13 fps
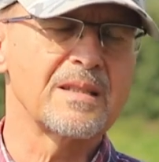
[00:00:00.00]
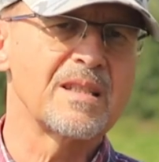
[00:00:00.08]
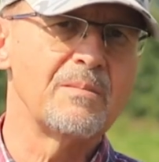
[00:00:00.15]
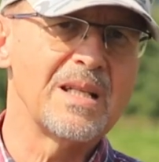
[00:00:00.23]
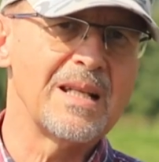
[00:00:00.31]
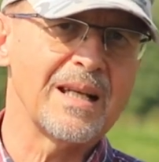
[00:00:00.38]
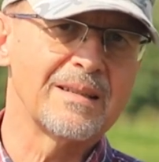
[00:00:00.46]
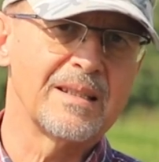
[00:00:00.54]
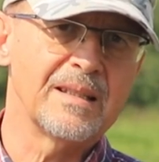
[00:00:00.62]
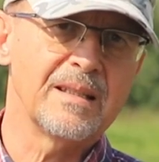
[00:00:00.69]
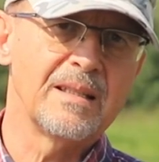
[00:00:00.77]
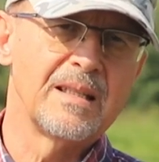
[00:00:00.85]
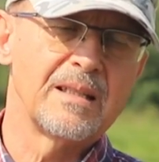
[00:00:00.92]

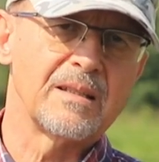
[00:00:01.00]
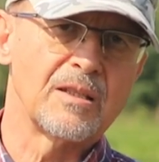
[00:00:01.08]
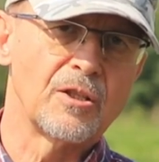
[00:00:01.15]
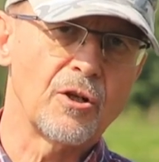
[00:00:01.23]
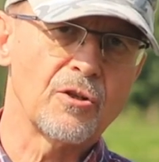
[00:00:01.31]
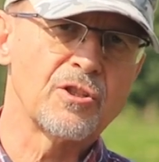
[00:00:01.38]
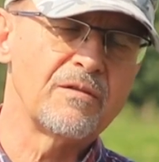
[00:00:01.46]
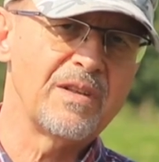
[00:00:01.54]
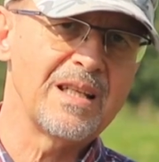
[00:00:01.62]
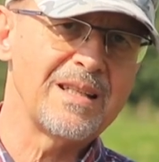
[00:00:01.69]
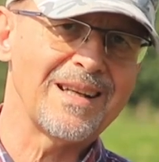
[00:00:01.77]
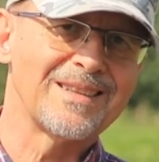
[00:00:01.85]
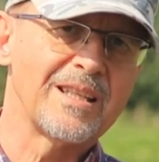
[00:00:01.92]
asymilaty,
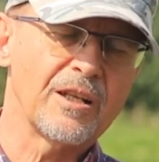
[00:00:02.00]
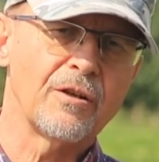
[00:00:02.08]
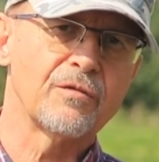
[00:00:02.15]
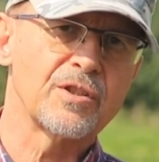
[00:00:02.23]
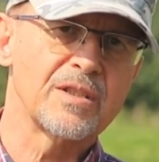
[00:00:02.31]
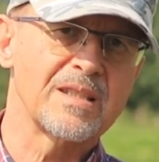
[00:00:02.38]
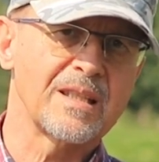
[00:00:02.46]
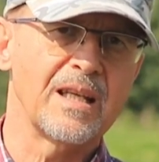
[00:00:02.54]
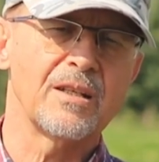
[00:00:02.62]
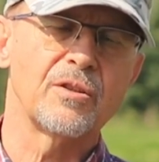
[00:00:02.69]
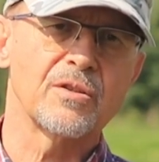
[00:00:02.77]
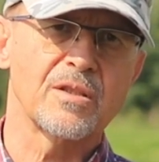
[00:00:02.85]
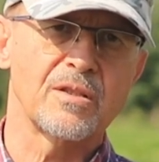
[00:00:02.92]
dożywienia tego
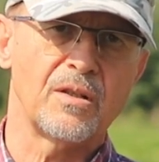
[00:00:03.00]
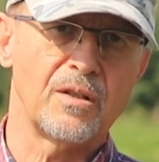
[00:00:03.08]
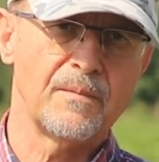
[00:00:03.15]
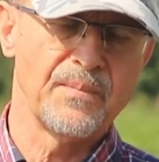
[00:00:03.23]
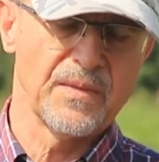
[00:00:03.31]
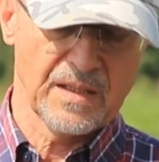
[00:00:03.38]
wszystkiego, co